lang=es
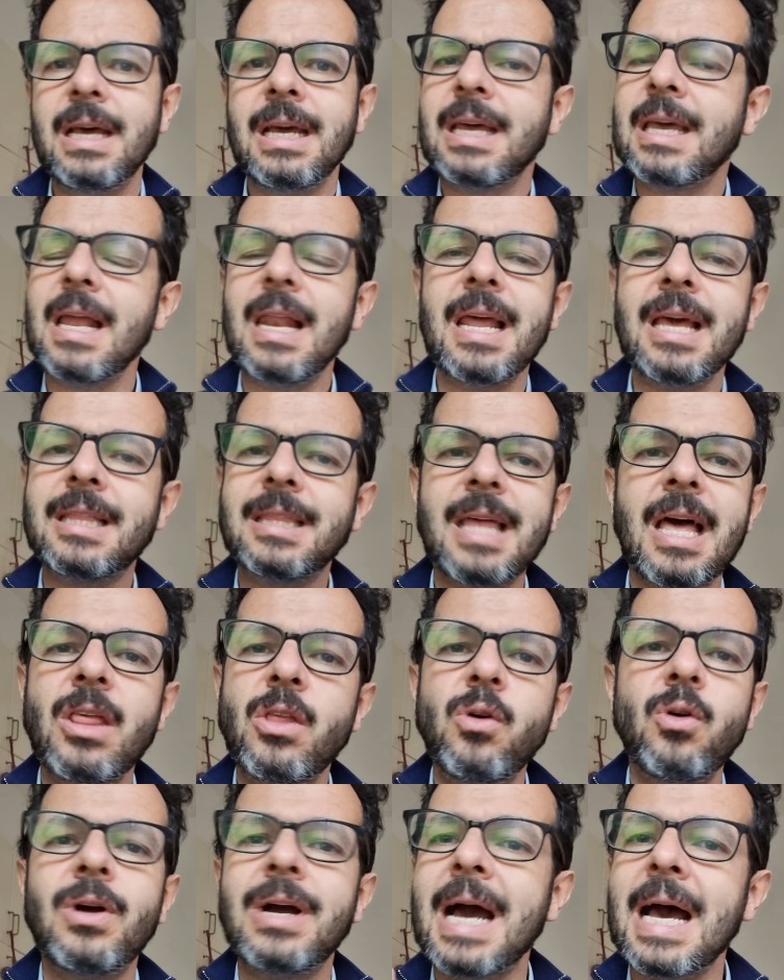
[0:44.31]
Que el
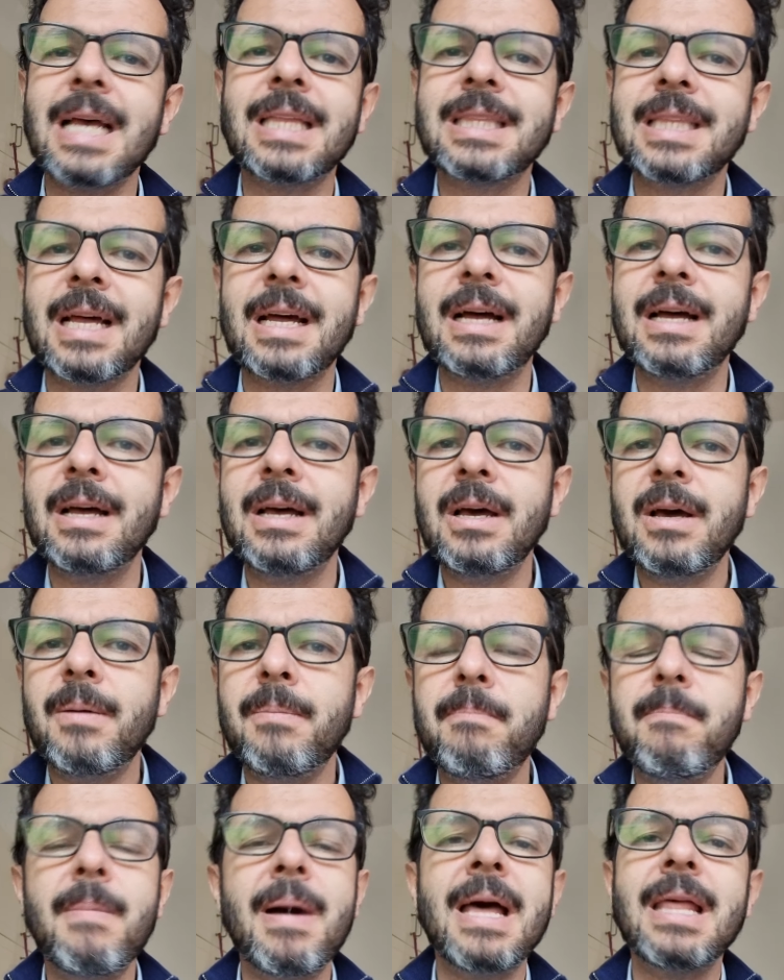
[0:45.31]
Estado gasta
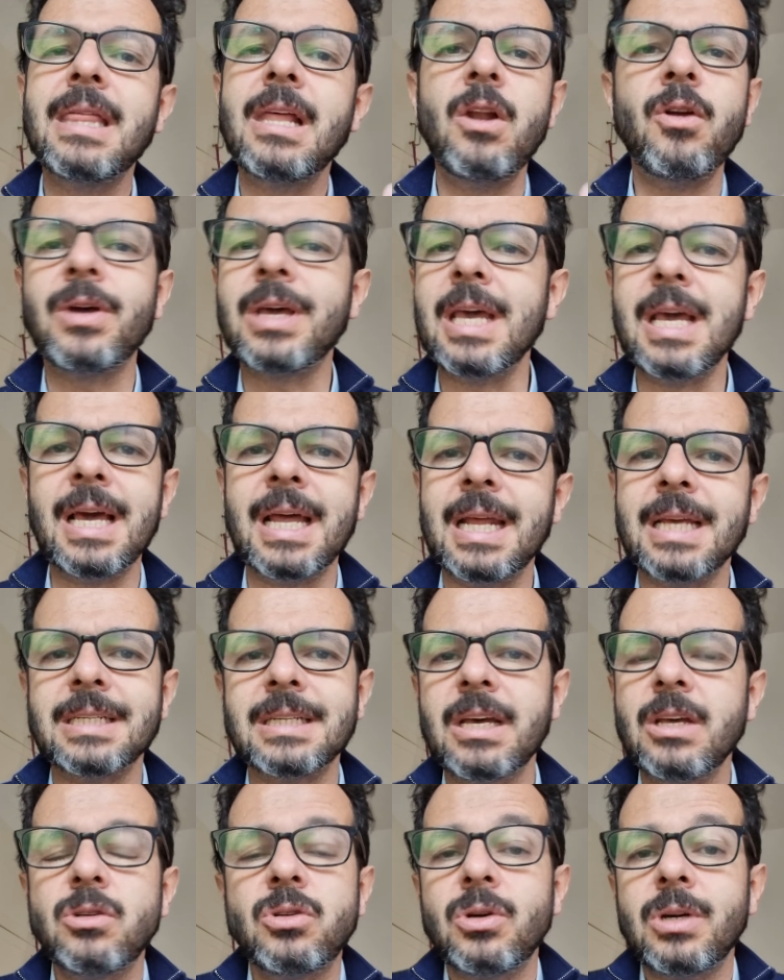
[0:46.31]
más de lo que
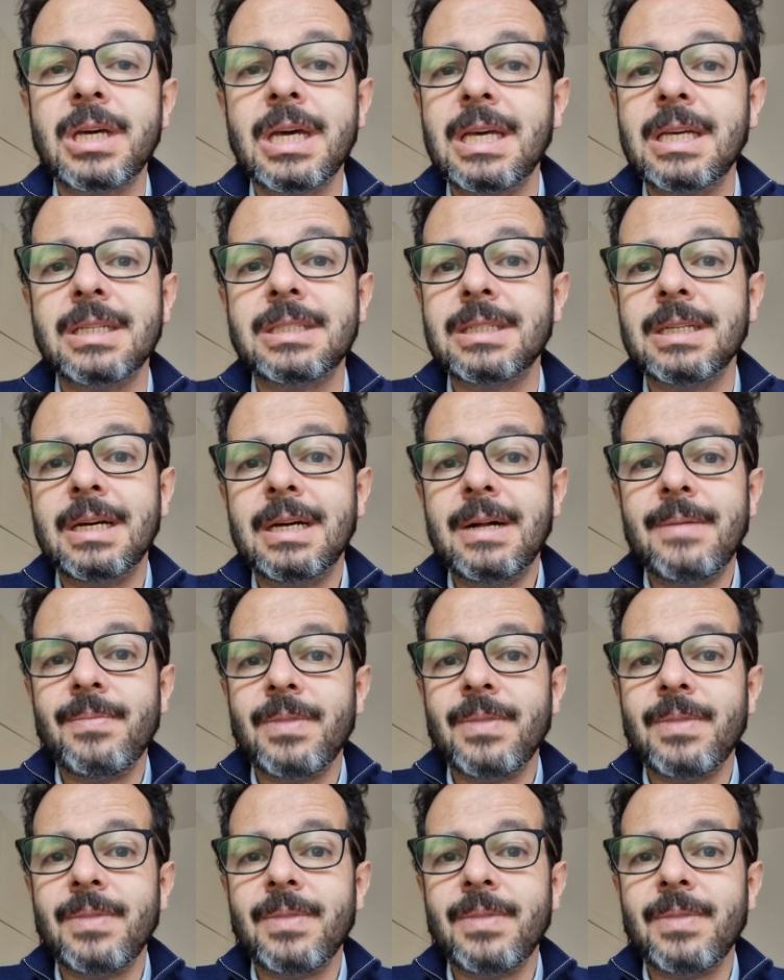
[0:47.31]
ingresa. ¿Eso qué es?